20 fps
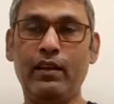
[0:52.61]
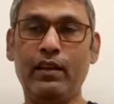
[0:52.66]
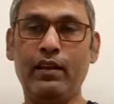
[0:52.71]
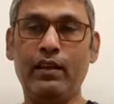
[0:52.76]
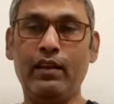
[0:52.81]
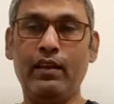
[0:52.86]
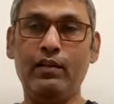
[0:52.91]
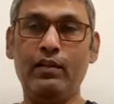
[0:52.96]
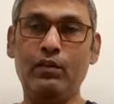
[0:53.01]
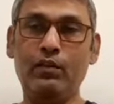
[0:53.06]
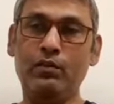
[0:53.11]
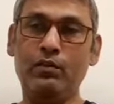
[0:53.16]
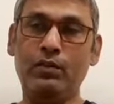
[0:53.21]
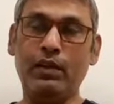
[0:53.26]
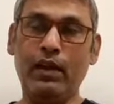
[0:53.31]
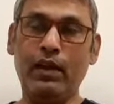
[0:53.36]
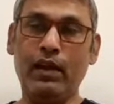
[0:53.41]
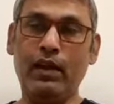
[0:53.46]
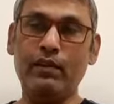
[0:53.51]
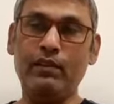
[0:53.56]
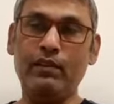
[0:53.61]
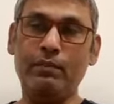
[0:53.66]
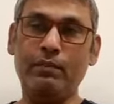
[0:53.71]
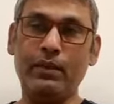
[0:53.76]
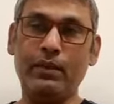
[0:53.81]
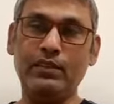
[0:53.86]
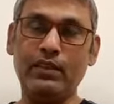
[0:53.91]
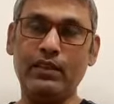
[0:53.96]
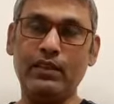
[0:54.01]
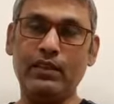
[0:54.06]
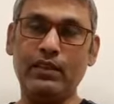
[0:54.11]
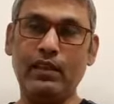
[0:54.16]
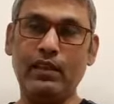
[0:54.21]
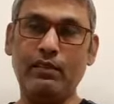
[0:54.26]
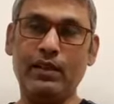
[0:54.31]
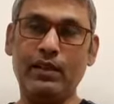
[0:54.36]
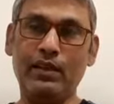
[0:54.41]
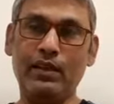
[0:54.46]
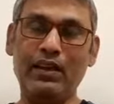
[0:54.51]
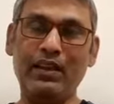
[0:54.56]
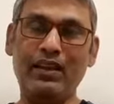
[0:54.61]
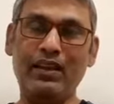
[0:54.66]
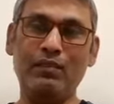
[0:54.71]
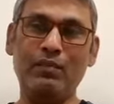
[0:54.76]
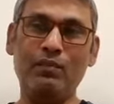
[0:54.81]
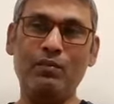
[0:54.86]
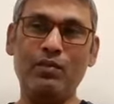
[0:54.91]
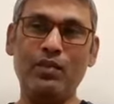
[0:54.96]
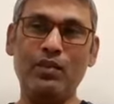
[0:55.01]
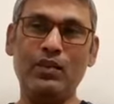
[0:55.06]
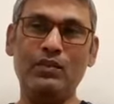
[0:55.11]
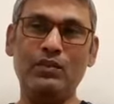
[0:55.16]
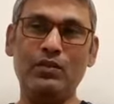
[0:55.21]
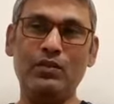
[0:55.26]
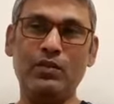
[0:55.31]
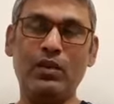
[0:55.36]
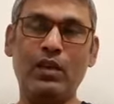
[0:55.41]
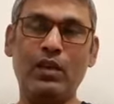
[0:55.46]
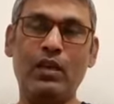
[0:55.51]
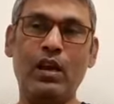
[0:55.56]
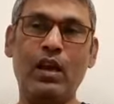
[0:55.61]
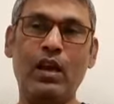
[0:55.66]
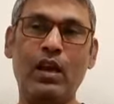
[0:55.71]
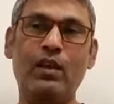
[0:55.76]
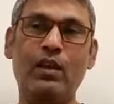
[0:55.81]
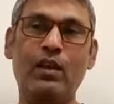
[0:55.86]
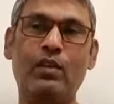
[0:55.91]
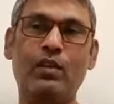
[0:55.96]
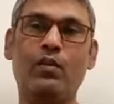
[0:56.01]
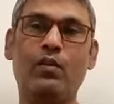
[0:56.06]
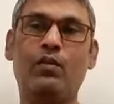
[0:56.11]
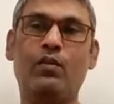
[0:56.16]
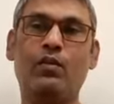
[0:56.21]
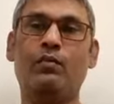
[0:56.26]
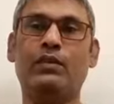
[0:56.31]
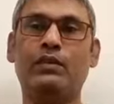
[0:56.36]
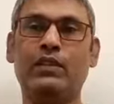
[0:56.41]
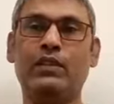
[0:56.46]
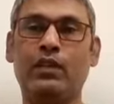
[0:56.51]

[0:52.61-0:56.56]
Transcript: तो मेरे ख्याल से फंस सकता था मैं लेकिन बस उनकी यही तो मसला था